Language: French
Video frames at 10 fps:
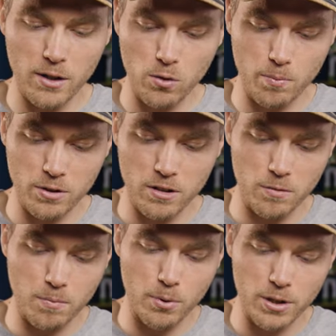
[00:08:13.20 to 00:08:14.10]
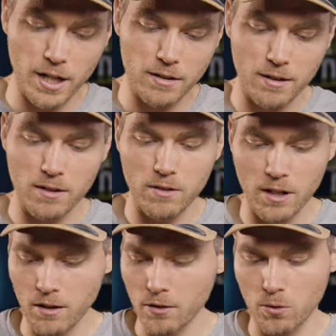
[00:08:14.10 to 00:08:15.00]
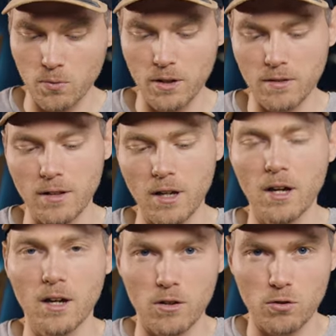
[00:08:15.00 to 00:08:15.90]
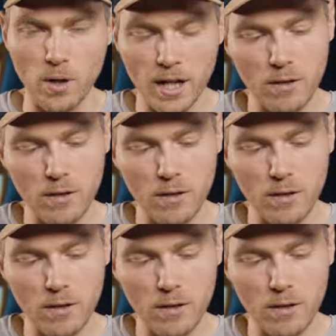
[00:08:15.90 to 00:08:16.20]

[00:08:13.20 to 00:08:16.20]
avec une petite bonnette qui vient se fixer sur la